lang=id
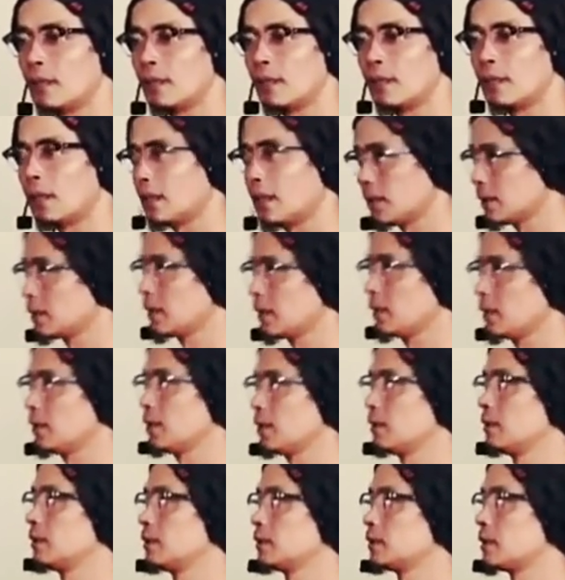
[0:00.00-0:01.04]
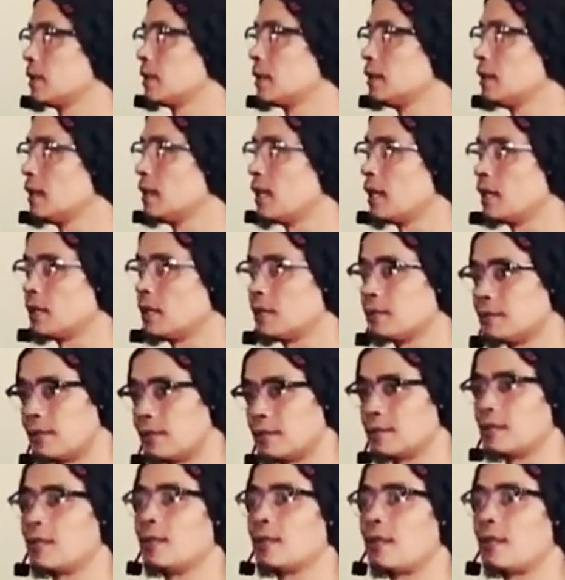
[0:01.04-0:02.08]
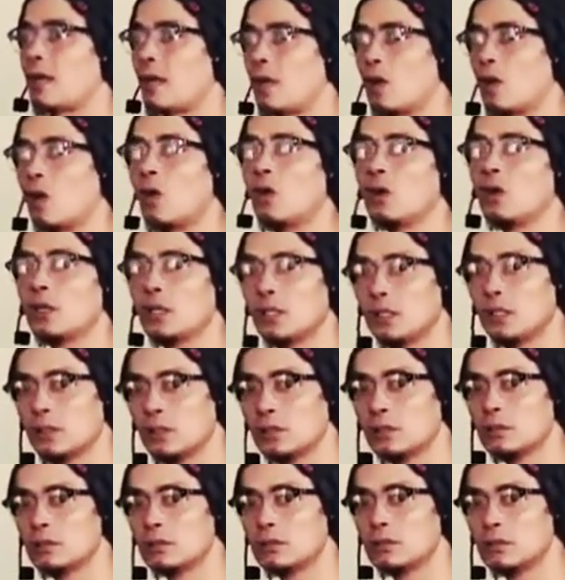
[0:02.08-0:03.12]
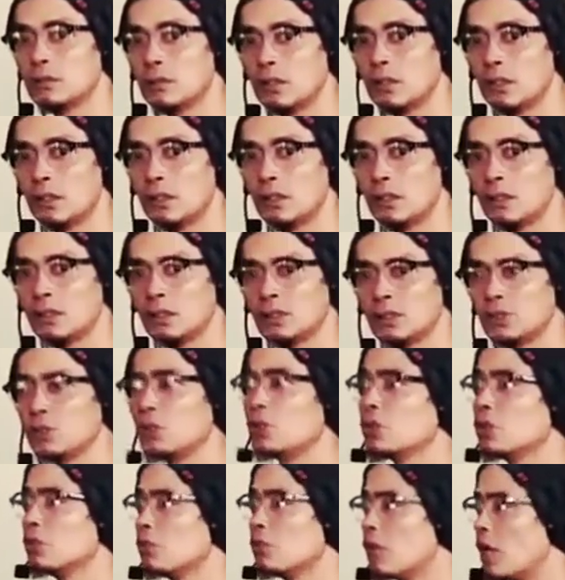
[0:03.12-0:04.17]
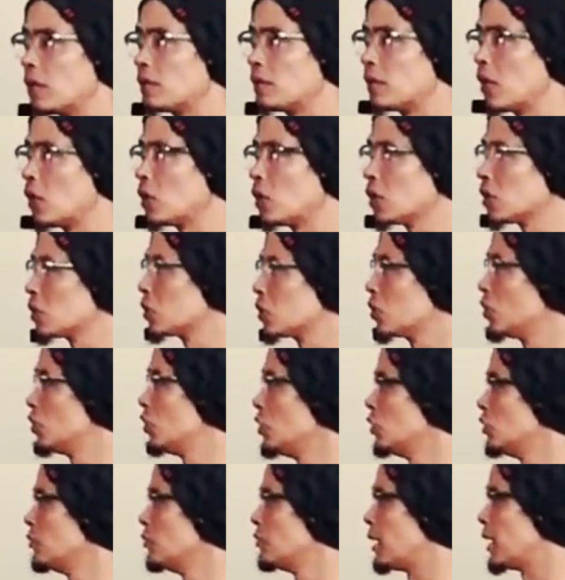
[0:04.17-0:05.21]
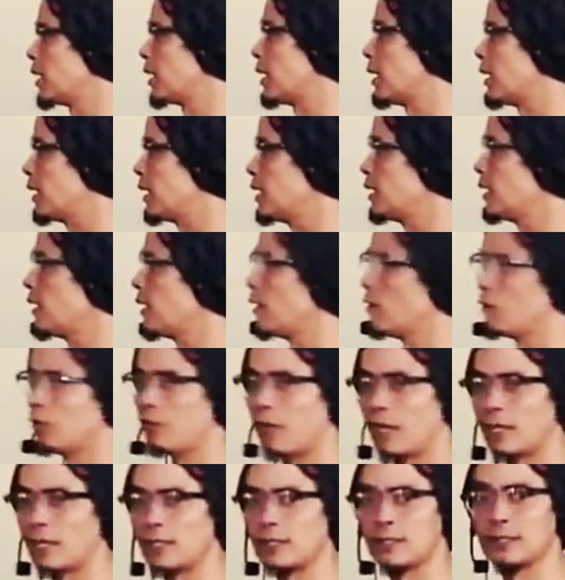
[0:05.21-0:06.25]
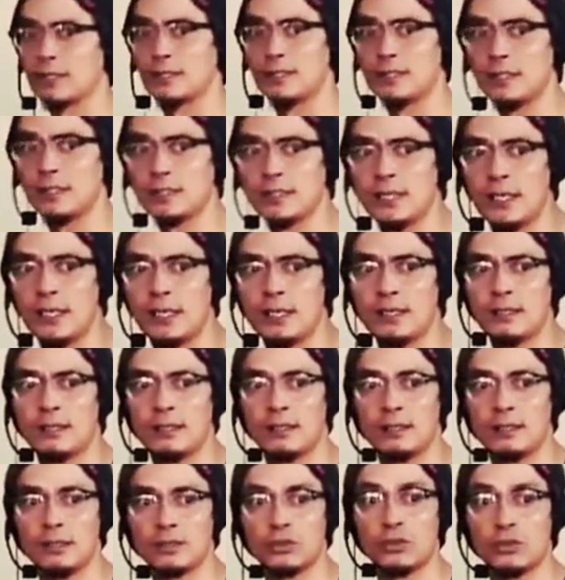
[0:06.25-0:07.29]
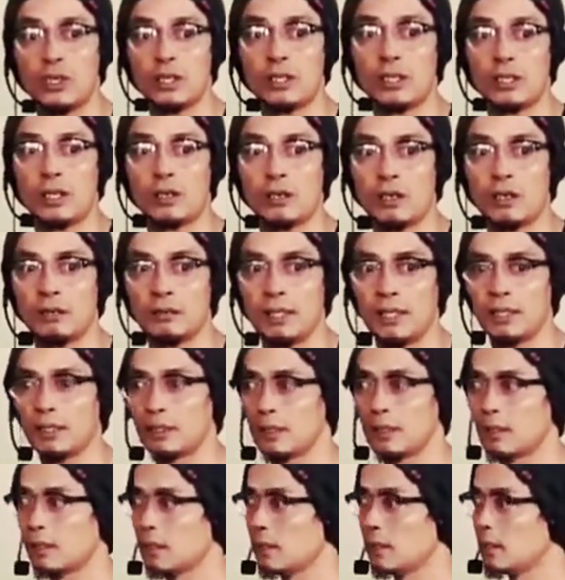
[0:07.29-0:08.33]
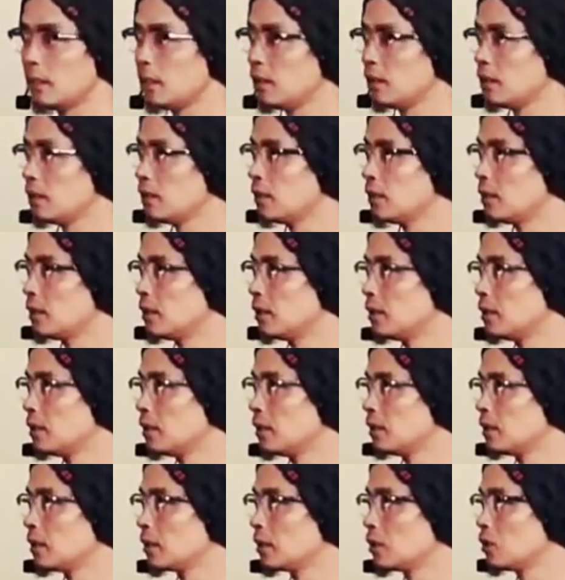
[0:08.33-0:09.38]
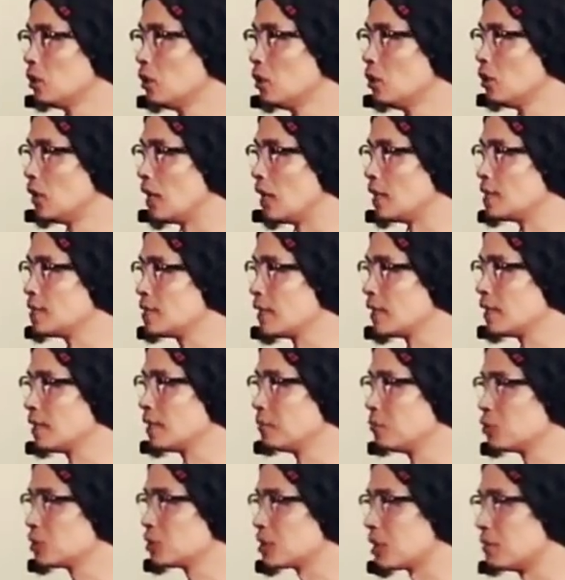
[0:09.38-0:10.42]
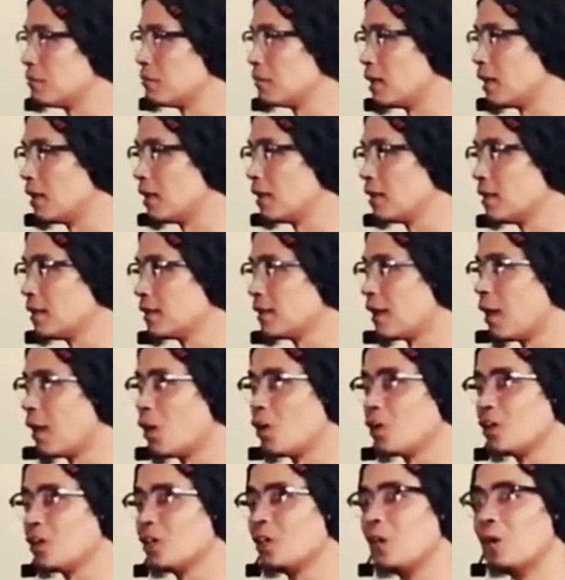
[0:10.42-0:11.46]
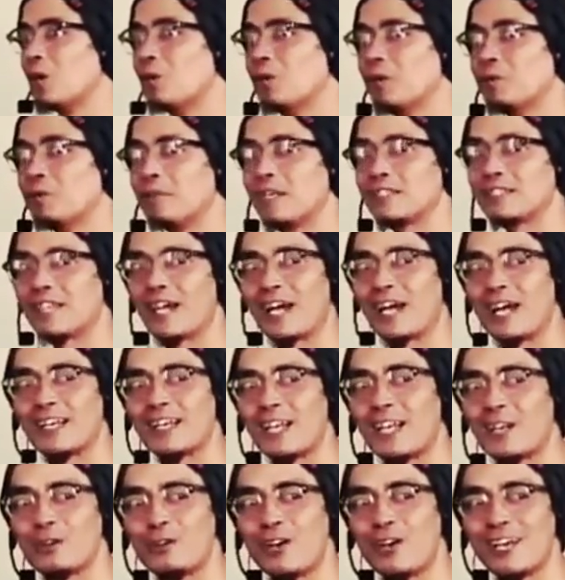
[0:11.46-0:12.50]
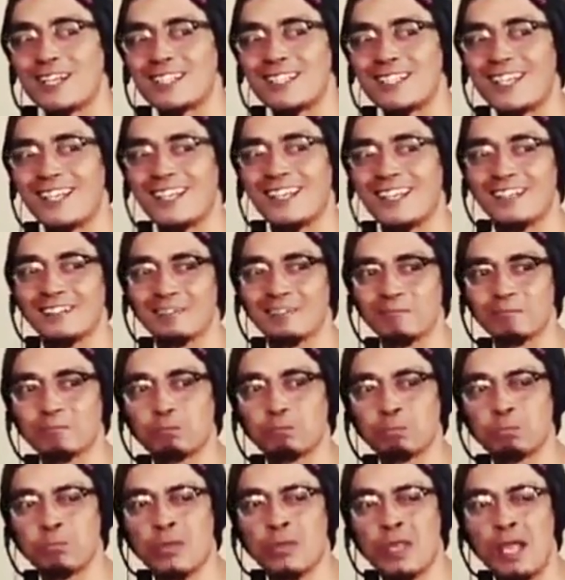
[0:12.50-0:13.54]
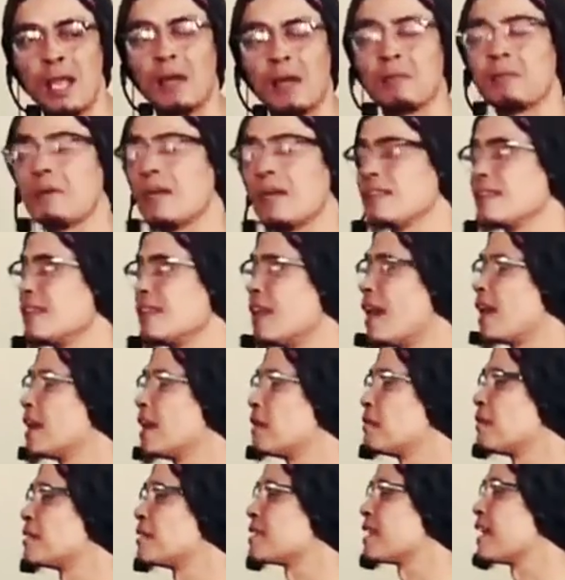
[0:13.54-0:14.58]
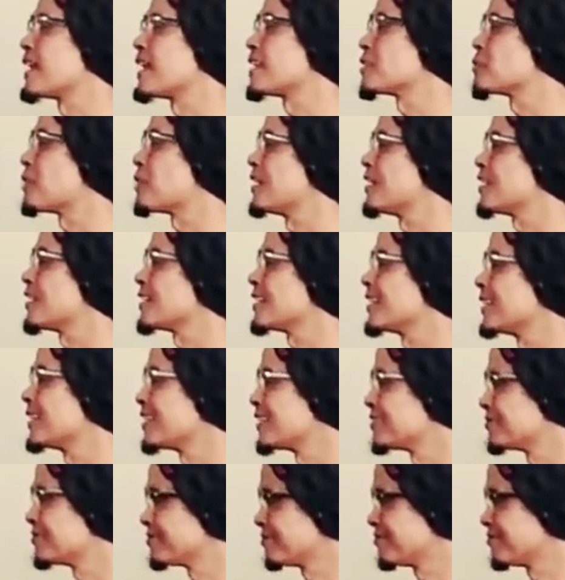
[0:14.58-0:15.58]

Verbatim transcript: ya akhirnya tersenyap tersentak oh gitu cung nu maut kulluman alaiha fan hiji tah surat ar-rahman kullu ajal musamma naon nu eueuh masa sana, apa yang tidak ada masa expirednya